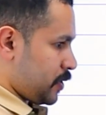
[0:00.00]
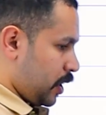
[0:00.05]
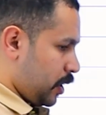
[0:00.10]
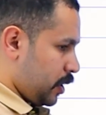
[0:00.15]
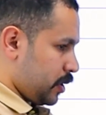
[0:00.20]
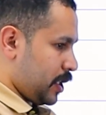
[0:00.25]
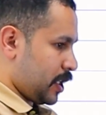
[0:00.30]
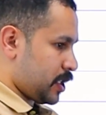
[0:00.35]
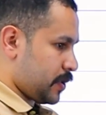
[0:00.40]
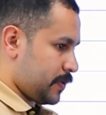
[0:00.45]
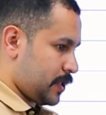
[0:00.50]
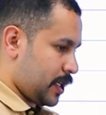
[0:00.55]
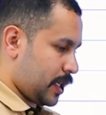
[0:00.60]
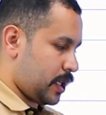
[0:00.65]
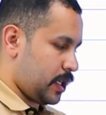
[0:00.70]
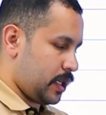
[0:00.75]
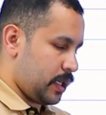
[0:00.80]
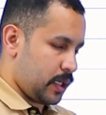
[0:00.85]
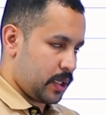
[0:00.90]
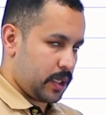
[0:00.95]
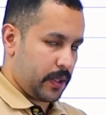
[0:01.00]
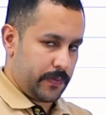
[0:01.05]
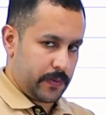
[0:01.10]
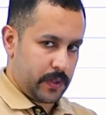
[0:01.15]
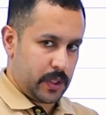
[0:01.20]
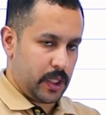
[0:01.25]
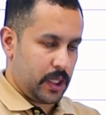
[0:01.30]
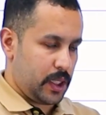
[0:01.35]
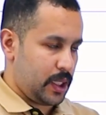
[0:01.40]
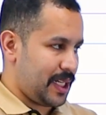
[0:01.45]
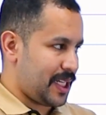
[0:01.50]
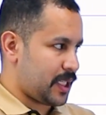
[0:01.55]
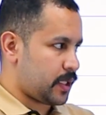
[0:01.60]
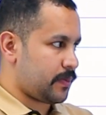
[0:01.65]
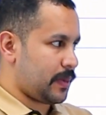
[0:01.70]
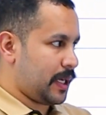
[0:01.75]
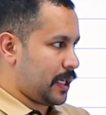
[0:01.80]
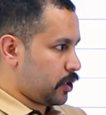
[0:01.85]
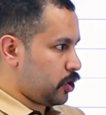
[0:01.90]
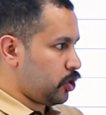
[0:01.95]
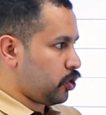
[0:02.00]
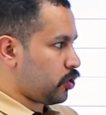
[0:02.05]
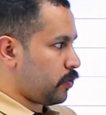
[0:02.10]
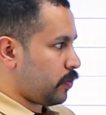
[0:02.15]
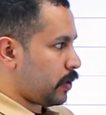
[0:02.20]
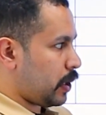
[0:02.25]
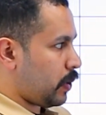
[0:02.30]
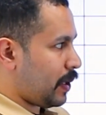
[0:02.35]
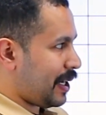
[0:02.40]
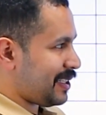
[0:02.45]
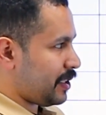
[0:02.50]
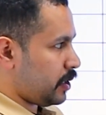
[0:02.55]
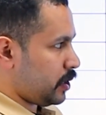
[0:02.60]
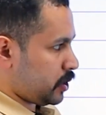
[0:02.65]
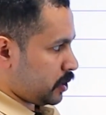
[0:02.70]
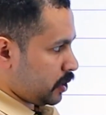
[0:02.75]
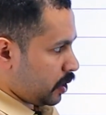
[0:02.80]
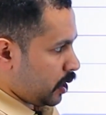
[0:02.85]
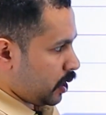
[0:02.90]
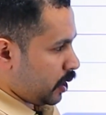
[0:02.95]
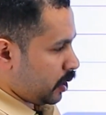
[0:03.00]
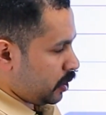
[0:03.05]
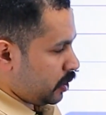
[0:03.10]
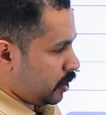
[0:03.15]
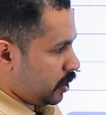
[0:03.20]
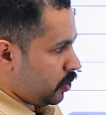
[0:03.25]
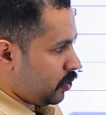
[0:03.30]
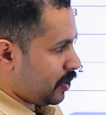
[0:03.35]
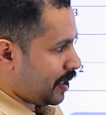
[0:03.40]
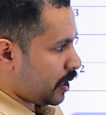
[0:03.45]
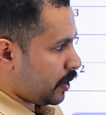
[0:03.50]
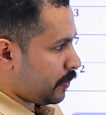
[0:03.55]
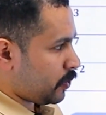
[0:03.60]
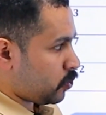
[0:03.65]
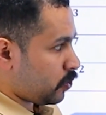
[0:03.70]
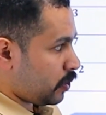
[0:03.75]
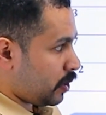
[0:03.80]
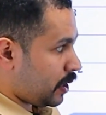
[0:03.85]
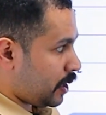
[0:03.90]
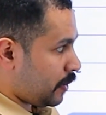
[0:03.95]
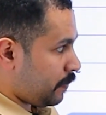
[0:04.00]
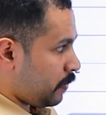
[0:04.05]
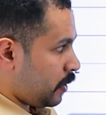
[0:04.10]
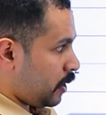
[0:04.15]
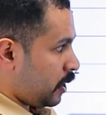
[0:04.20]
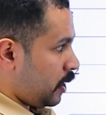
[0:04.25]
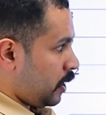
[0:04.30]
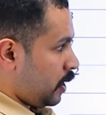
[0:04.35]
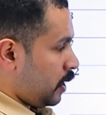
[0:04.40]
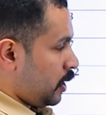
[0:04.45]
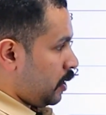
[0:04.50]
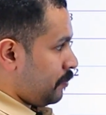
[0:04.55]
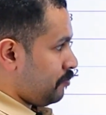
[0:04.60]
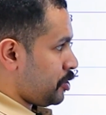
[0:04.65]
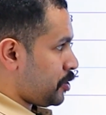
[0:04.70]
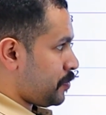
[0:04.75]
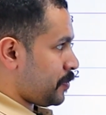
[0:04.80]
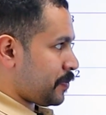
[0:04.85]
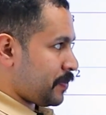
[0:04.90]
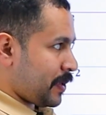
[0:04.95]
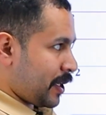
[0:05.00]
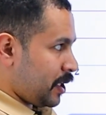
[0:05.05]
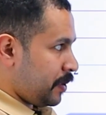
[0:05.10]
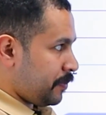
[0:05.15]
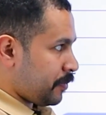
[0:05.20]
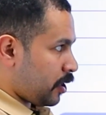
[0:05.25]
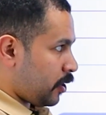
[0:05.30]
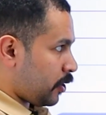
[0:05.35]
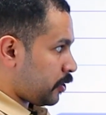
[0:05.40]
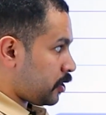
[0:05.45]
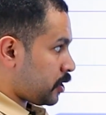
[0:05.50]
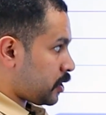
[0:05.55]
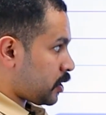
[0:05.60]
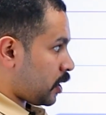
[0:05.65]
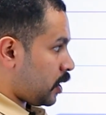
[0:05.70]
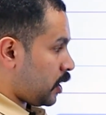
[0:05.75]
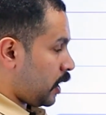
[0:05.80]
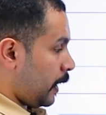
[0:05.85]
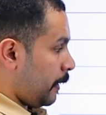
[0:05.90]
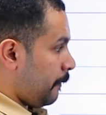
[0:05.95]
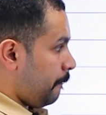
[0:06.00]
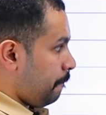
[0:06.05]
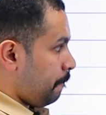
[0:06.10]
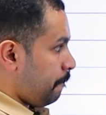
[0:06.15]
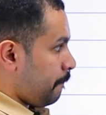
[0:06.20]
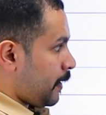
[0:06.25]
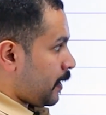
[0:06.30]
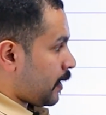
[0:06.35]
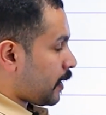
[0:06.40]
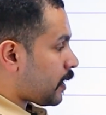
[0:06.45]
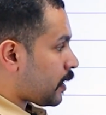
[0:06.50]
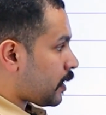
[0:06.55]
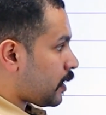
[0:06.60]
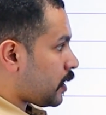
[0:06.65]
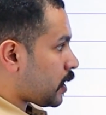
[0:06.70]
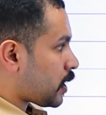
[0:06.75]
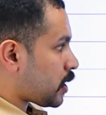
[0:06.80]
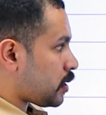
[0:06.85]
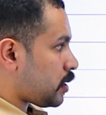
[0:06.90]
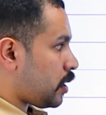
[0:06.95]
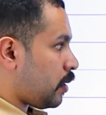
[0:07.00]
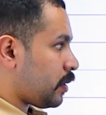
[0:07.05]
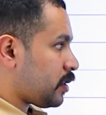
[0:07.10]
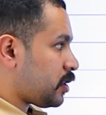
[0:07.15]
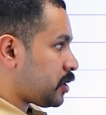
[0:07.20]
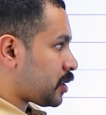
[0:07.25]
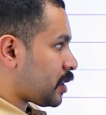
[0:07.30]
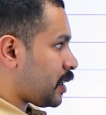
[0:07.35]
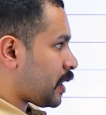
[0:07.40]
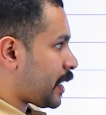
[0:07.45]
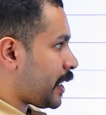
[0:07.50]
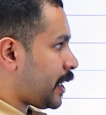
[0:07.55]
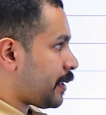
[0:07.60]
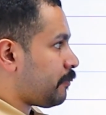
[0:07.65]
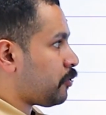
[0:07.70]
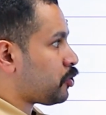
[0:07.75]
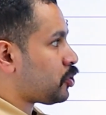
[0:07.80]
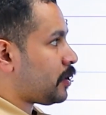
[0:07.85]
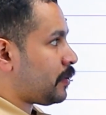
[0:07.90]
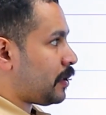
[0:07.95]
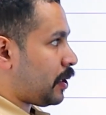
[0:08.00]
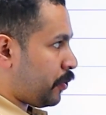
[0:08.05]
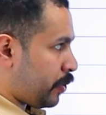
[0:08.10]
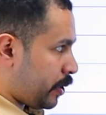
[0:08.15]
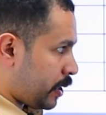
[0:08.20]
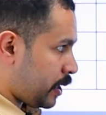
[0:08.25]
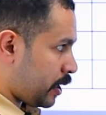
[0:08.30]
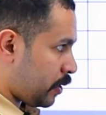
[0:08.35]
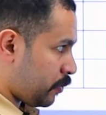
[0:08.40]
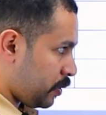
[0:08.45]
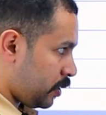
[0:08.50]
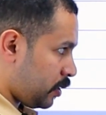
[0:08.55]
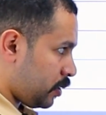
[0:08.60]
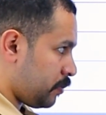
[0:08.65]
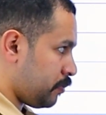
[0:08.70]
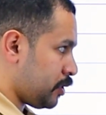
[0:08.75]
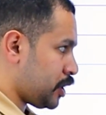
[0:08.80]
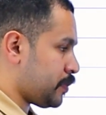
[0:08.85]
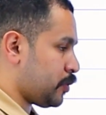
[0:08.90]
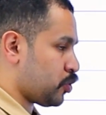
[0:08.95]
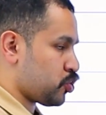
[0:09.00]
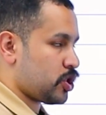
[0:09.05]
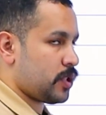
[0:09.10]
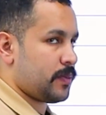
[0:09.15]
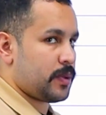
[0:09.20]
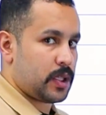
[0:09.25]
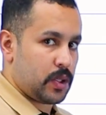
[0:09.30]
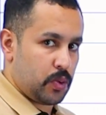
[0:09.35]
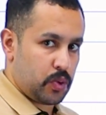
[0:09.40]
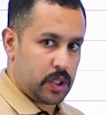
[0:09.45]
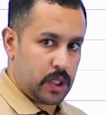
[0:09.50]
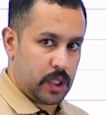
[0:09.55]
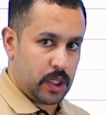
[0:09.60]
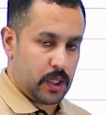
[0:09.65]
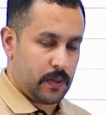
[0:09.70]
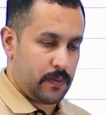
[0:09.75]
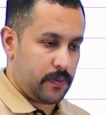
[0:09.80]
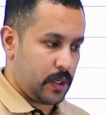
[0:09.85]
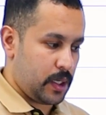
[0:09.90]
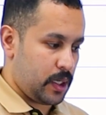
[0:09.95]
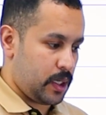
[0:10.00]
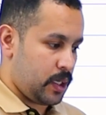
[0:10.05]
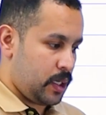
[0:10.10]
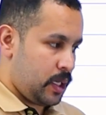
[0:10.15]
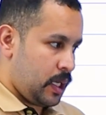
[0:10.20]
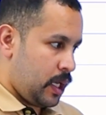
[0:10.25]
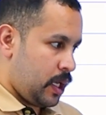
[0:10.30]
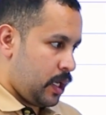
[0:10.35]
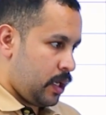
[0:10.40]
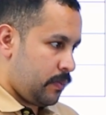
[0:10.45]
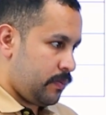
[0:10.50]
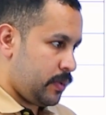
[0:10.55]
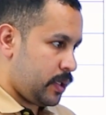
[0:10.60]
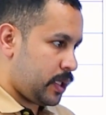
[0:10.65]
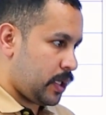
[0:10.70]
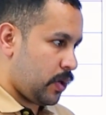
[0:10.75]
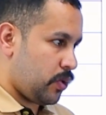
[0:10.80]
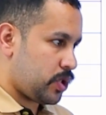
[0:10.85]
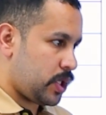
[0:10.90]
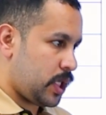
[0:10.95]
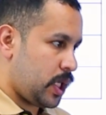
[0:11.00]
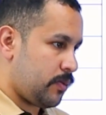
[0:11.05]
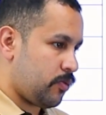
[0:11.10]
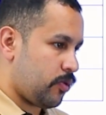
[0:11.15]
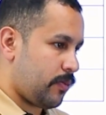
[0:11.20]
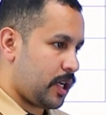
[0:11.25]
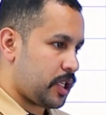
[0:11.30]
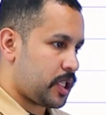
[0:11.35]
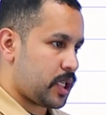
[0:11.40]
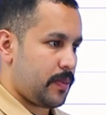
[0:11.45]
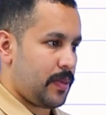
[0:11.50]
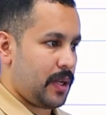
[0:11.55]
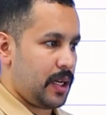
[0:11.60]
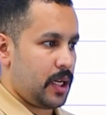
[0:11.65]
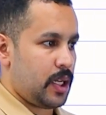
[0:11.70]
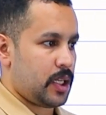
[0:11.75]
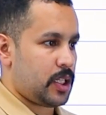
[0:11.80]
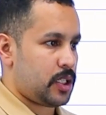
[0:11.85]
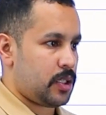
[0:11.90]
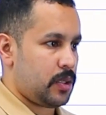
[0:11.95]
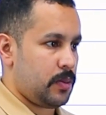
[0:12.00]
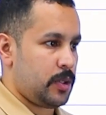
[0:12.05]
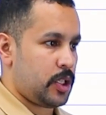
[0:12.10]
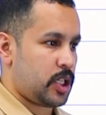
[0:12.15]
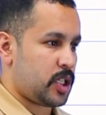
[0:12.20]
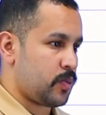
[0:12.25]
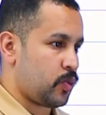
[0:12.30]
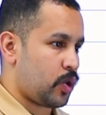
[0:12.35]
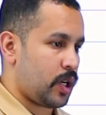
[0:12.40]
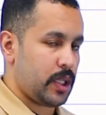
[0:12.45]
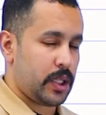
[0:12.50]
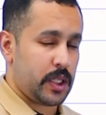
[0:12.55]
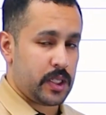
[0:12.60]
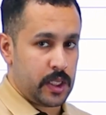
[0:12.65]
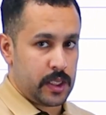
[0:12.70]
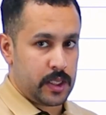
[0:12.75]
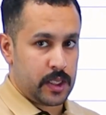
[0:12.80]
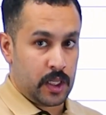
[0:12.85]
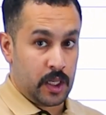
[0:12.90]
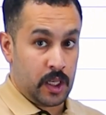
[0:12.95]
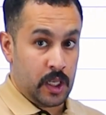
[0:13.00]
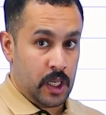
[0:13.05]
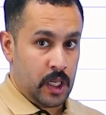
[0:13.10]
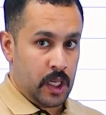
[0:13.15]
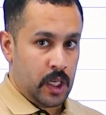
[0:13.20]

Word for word: بشرح الدرس بشكل تفصيلي لازم اعطيكم قواعد الاشتقاق لانه اغلب الطلاب مش متمكنين من قواعد الاشتقاق غير هيك قواعد الاشتقاق كانت موجوده بالاول ثانوي مش موجوده بالتوجيهي فبالتوجيهي مباشره بلش باسم قواعد السلسله